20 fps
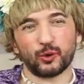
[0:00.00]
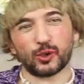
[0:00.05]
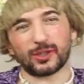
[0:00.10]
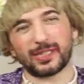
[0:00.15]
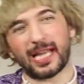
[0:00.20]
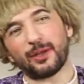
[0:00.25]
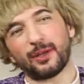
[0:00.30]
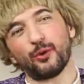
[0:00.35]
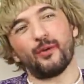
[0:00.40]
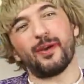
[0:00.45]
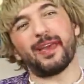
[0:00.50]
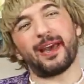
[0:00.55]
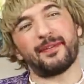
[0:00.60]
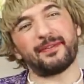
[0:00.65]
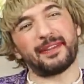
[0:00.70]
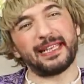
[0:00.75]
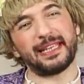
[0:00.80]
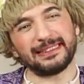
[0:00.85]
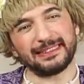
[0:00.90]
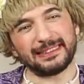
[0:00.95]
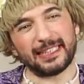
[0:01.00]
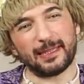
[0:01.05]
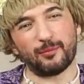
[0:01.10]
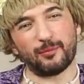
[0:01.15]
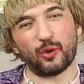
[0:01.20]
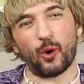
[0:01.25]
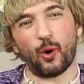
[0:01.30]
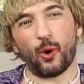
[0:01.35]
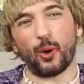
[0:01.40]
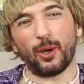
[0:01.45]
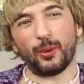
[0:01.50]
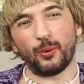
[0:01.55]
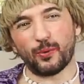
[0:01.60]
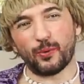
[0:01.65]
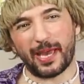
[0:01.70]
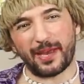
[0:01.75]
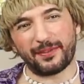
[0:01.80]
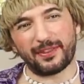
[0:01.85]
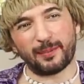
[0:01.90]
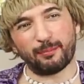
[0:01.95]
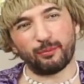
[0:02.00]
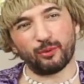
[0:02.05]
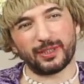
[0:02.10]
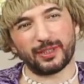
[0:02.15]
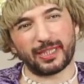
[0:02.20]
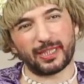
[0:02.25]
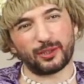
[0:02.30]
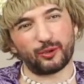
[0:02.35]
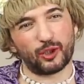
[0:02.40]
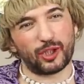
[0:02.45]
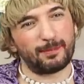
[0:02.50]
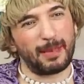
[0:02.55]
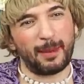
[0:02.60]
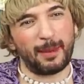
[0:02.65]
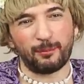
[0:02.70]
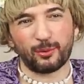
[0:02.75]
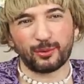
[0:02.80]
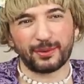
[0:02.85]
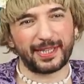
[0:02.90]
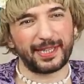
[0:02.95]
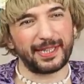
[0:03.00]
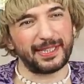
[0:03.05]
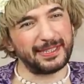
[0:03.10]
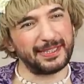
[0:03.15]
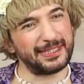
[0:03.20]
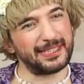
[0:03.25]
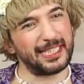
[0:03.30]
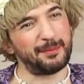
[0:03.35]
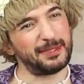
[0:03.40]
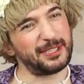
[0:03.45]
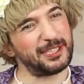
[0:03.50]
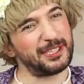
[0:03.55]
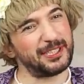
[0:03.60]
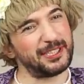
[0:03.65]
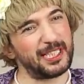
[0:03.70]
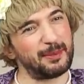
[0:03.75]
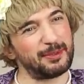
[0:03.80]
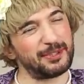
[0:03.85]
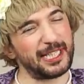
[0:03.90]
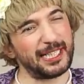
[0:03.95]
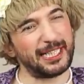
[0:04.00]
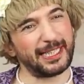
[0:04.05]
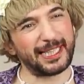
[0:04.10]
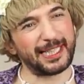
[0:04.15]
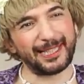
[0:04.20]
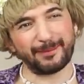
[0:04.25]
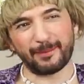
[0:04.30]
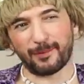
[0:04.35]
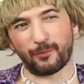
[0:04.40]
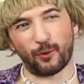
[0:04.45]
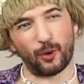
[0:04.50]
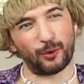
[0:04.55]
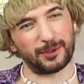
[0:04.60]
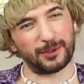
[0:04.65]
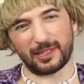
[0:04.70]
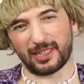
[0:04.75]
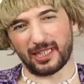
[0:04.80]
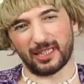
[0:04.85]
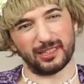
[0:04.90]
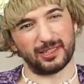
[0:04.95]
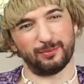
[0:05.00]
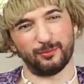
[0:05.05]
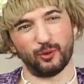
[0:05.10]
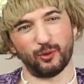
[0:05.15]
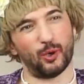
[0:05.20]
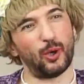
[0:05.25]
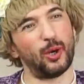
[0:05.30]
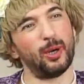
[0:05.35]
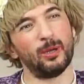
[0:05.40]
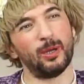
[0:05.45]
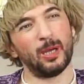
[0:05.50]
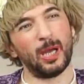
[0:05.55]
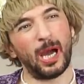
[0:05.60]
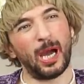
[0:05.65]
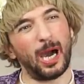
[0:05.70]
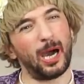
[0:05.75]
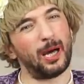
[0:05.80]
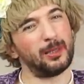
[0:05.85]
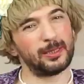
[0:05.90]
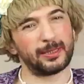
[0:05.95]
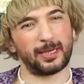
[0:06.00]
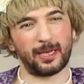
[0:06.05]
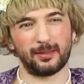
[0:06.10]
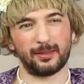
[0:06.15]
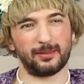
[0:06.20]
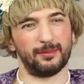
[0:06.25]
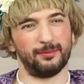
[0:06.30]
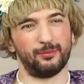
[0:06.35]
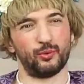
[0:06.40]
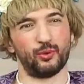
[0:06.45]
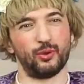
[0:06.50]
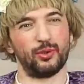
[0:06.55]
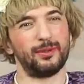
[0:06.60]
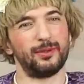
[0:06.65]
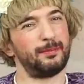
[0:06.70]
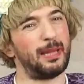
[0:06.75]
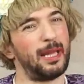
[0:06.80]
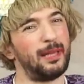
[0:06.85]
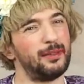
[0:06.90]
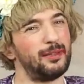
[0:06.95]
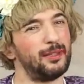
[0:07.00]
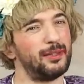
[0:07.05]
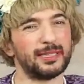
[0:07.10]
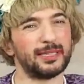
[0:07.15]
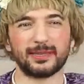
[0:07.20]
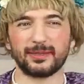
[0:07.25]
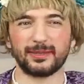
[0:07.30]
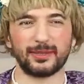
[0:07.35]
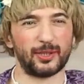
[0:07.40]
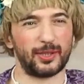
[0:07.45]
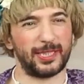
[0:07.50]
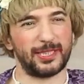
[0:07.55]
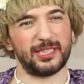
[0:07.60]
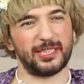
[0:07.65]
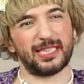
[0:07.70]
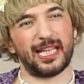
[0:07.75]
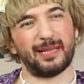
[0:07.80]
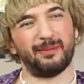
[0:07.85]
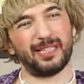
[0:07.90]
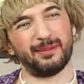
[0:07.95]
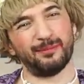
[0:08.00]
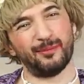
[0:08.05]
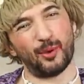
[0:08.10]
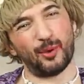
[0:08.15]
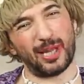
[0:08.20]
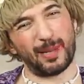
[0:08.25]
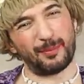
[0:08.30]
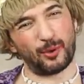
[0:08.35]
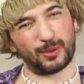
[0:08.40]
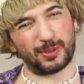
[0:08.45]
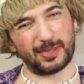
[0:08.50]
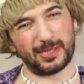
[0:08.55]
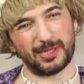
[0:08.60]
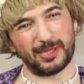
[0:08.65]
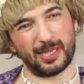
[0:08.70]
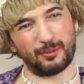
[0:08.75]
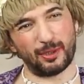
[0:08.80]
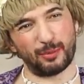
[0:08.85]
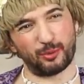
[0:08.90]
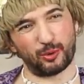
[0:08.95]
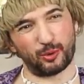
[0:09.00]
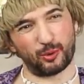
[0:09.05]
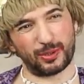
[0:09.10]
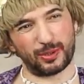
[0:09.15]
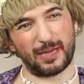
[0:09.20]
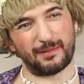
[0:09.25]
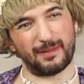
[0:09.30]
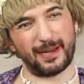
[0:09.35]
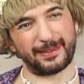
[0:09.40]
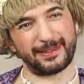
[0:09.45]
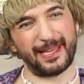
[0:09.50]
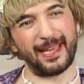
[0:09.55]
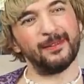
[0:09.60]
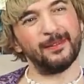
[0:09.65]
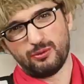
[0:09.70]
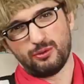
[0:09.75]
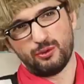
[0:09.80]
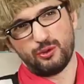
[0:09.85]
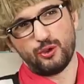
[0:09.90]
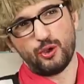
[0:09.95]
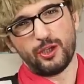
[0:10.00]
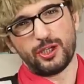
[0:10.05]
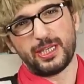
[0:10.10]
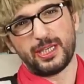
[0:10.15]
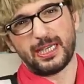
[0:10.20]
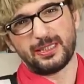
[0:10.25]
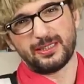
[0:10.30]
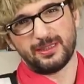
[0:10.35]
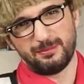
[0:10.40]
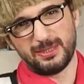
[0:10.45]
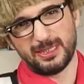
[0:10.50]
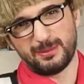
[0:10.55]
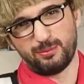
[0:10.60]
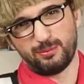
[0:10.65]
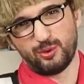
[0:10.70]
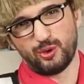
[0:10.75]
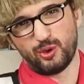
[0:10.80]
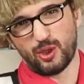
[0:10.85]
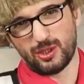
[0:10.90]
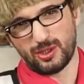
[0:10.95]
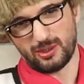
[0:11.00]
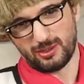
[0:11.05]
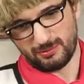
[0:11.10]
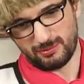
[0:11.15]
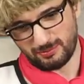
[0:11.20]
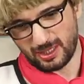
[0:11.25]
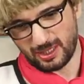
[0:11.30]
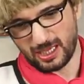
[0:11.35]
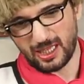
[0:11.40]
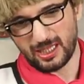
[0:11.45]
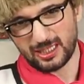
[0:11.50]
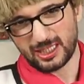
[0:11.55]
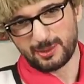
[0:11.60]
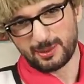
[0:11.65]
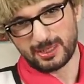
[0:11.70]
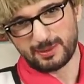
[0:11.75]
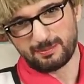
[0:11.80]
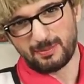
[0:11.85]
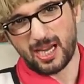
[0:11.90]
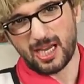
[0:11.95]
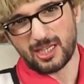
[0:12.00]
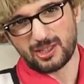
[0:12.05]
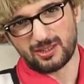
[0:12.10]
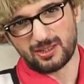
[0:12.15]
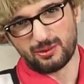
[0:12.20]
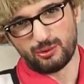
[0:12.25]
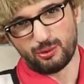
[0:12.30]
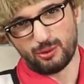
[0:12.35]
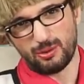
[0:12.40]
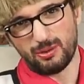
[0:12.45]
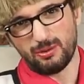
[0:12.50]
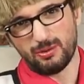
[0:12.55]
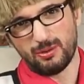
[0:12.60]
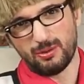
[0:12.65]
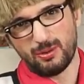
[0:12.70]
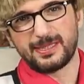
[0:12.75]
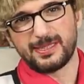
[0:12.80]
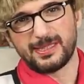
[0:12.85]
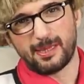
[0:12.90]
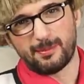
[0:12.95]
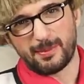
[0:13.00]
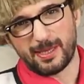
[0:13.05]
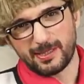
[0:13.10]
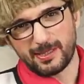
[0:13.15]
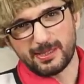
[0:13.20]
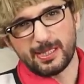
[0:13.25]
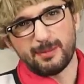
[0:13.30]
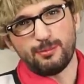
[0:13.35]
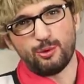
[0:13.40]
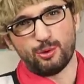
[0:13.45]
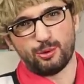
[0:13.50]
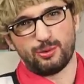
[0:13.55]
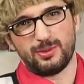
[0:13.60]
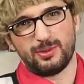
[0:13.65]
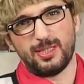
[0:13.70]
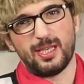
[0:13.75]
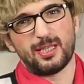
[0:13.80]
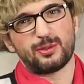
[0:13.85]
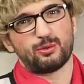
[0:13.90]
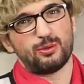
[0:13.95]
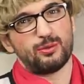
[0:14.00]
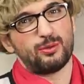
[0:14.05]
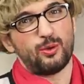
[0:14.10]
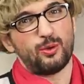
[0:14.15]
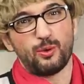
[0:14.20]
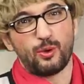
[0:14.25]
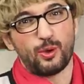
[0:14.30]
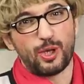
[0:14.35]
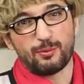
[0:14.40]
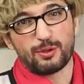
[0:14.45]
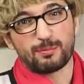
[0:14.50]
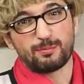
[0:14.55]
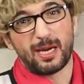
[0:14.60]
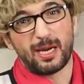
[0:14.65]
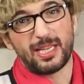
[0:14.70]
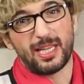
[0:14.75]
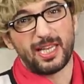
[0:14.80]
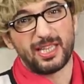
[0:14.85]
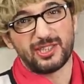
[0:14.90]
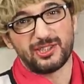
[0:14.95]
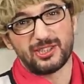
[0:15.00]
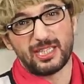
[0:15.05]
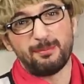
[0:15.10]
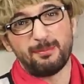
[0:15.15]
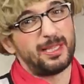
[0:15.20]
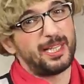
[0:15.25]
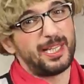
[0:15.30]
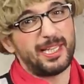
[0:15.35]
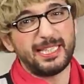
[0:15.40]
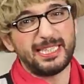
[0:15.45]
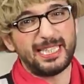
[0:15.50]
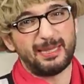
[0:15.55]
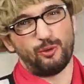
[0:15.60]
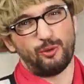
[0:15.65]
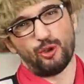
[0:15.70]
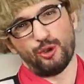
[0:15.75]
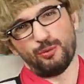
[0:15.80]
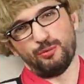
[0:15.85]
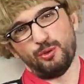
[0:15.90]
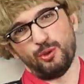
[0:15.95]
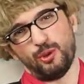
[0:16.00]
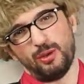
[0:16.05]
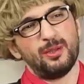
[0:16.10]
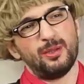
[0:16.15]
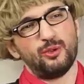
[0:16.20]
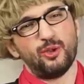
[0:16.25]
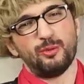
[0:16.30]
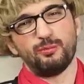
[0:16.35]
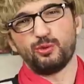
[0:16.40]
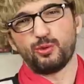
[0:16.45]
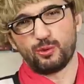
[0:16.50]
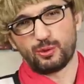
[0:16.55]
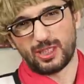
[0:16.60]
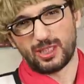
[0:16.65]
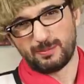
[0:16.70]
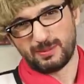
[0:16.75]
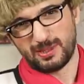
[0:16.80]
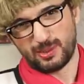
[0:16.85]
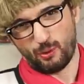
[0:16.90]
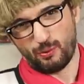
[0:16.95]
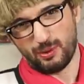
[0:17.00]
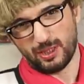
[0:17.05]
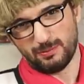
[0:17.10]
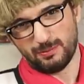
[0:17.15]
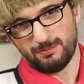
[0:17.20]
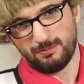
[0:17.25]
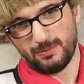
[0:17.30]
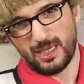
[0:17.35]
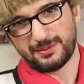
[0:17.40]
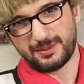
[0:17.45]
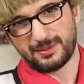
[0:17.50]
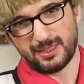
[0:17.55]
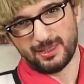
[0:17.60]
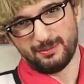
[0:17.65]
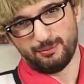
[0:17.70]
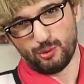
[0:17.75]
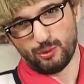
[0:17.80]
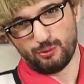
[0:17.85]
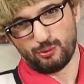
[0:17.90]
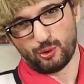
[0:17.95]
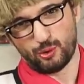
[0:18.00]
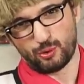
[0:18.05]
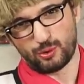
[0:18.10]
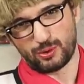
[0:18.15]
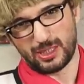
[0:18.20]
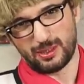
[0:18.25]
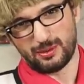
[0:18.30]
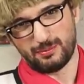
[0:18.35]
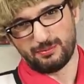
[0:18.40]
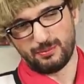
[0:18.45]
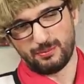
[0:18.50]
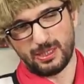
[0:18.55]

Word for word: çocuklar üvey anne istemiyor. O üvey anne bunlara diyor ki ben bunlara yedireceğim, içireceğim şeyle kendime fondöten alırım diyor. Allık alırım diyor. Ben nasıl diyor kişisel bakıma önem göstereceğim diyor bu çocuklar varken. Diyor ki kadın biz bu diyor aldığımız maaşla diyor sinemaya gidemiyoruz. Tiyatro göremiyoruz. Baleye gideceğim. Baleye gidemiyorum diyor. Diyor bir çocukları biz kovalım. Atalım diyor çocukları